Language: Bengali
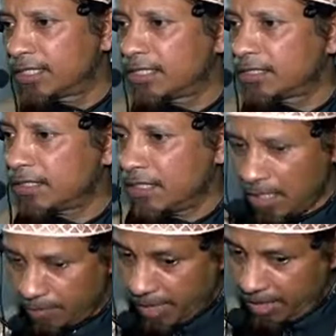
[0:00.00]
দেখিয়েছে
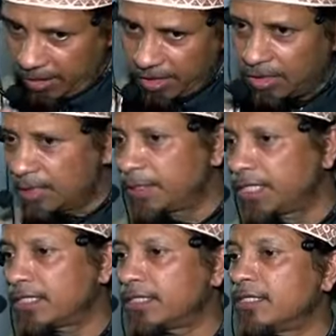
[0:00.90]
এই সিস্টেমে
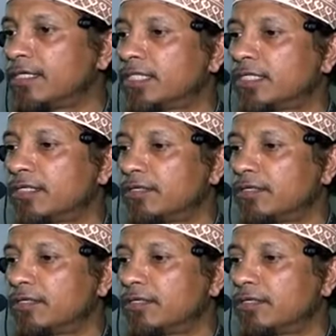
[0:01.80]
দেখিয়ে দিয়েছে